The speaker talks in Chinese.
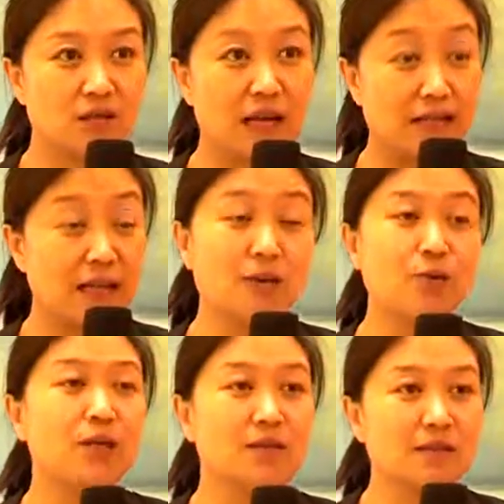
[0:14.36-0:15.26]
来参
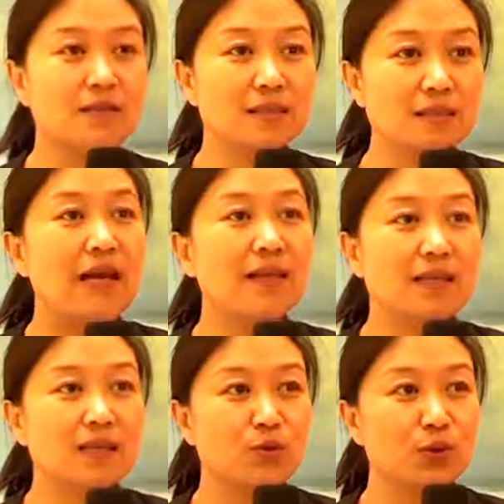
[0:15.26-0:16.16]
选的这些佳
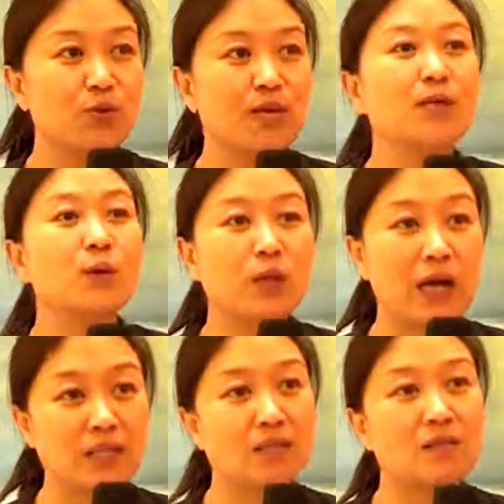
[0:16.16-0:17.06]
丽和最后站在舞
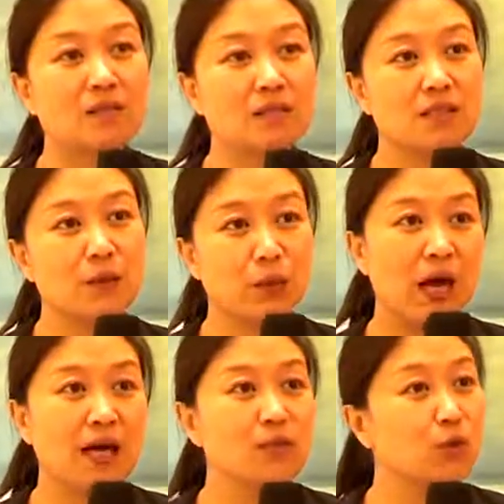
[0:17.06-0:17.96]
台上的这些女
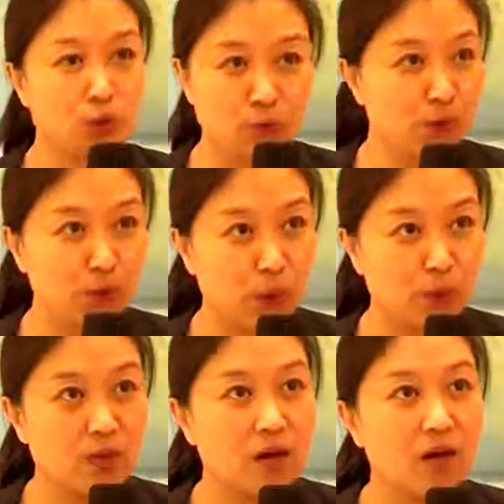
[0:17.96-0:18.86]
孩子都是不同
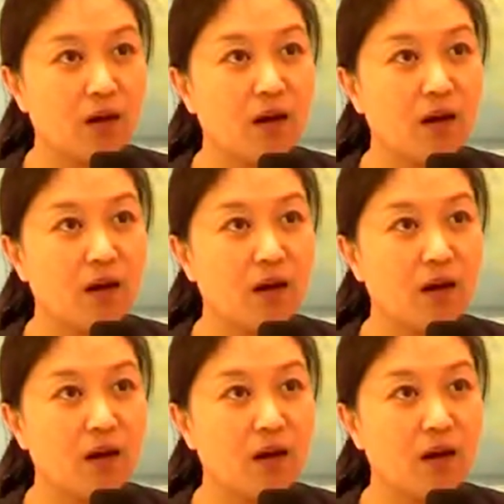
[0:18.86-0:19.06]
的。